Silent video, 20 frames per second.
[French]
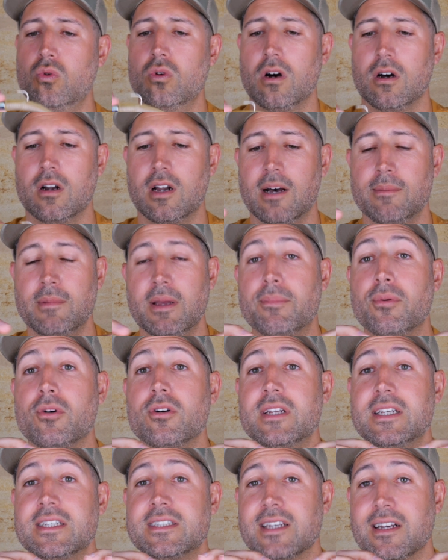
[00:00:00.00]
couleur-là, mais ben,
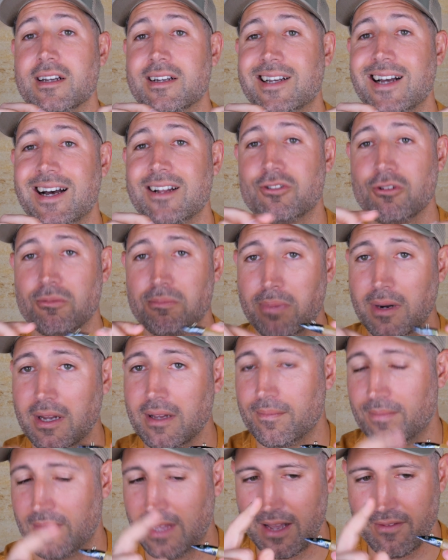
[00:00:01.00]
prenez, c'est un carton
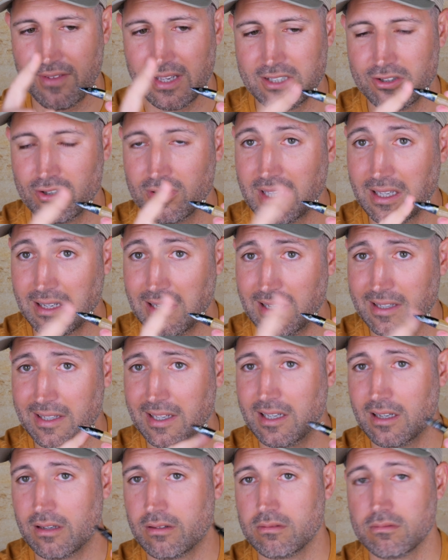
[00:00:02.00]
plein avec cette tête-là
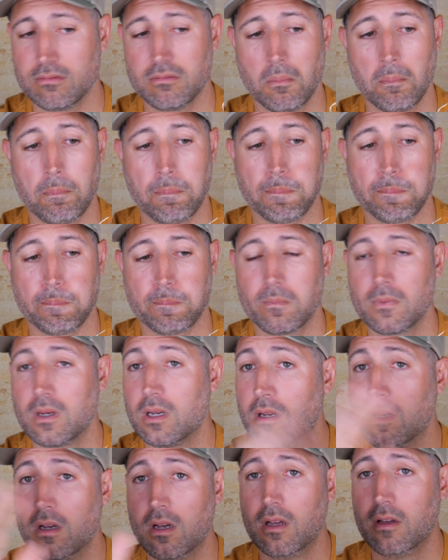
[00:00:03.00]
Décathlon.
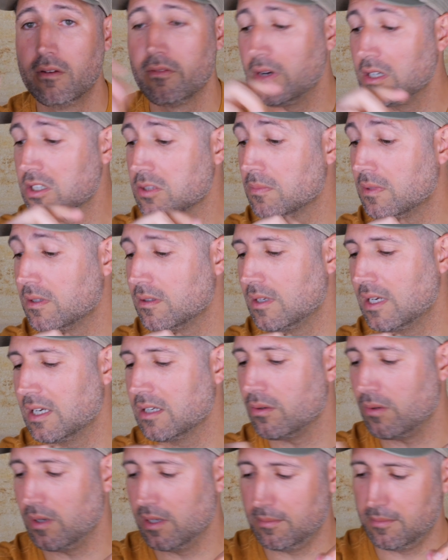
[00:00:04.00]
Franchement,
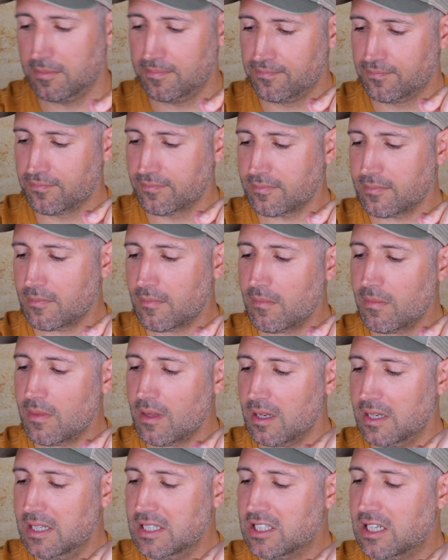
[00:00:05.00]
incroyable.
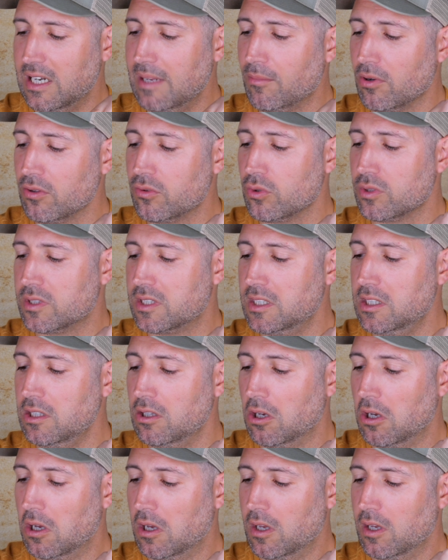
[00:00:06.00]
Et je les monte aussi
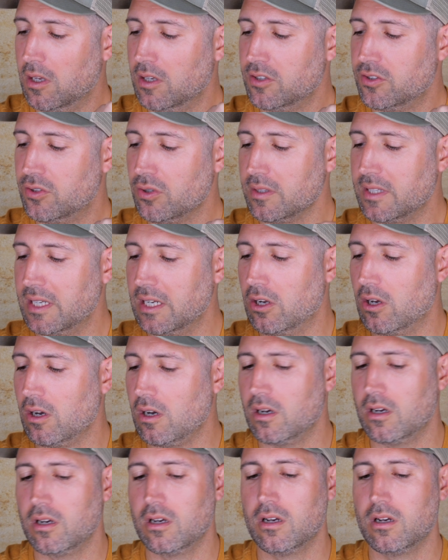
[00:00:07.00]
sur des,
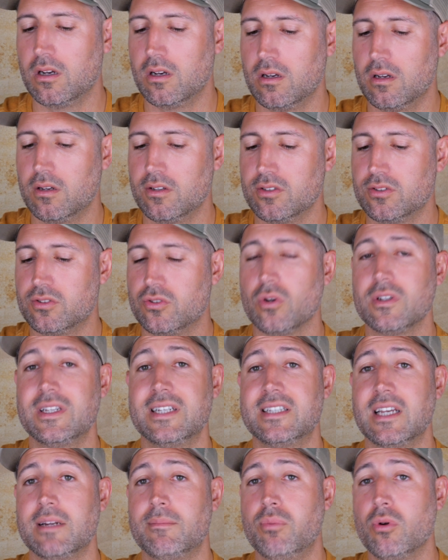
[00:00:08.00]
leurs euh, sur
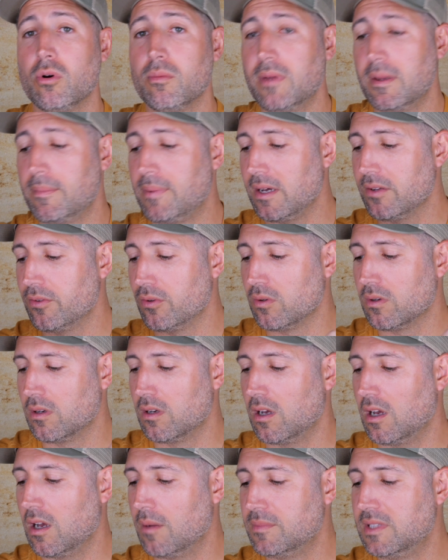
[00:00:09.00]
des têtes plombées pardon,
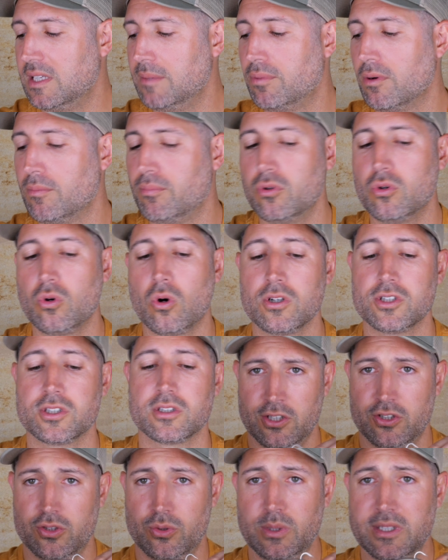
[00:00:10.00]
un petit peu plus grosses.
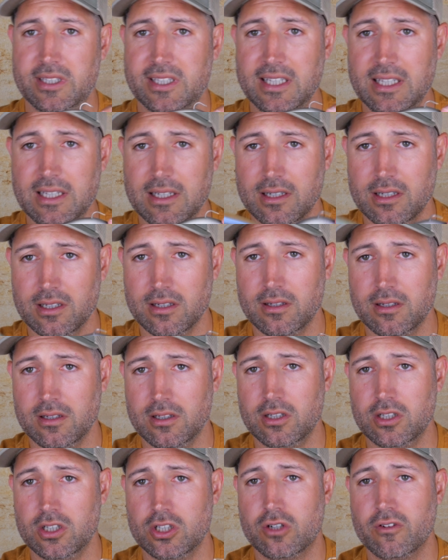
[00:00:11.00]
Celui-ci,
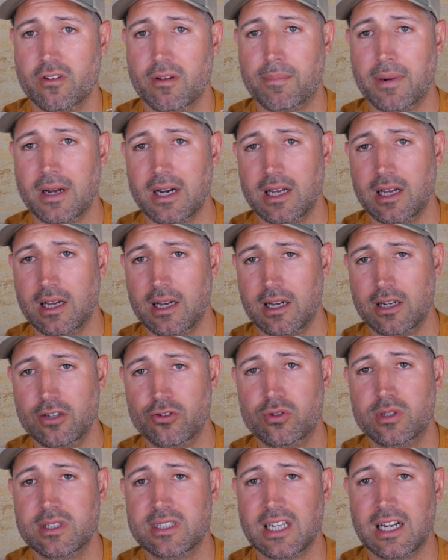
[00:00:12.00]
je ne vais pas
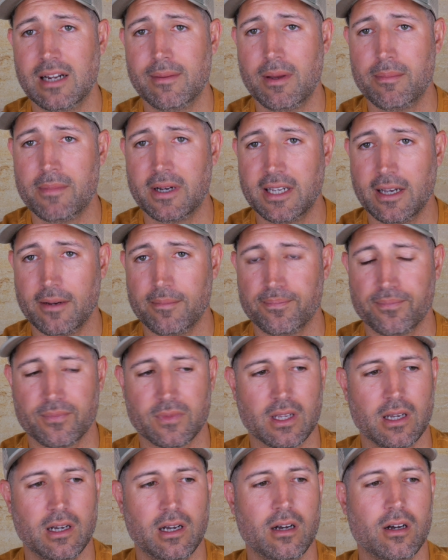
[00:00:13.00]
l'utiliser de la même manière.
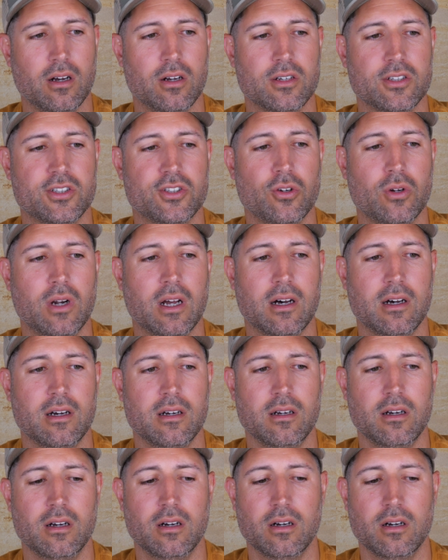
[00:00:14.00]
Euh, ceux-là,